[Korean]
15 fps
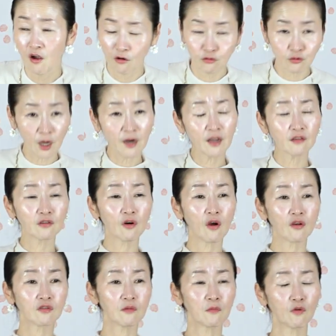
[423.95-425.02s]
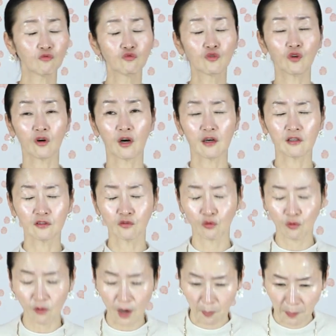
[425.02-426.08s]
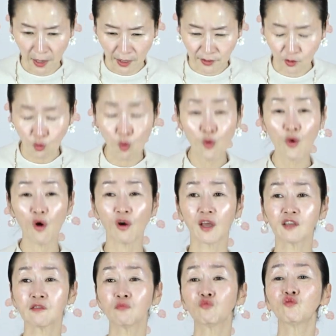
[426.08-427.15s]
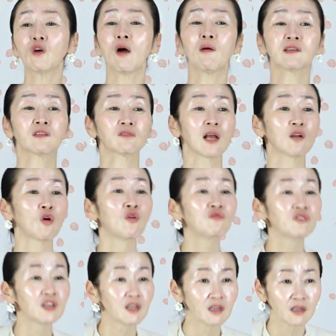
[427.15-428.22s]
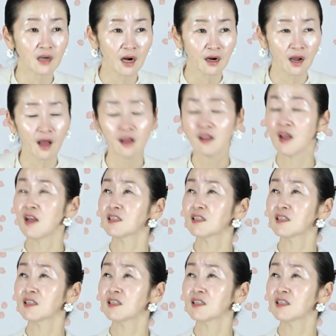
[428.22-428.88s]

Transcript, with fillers: 그 산에 들어가서 뭐 운전할 일도 없고 가만히 고요하게 있으면 누가 와서 날 건드리긴 하나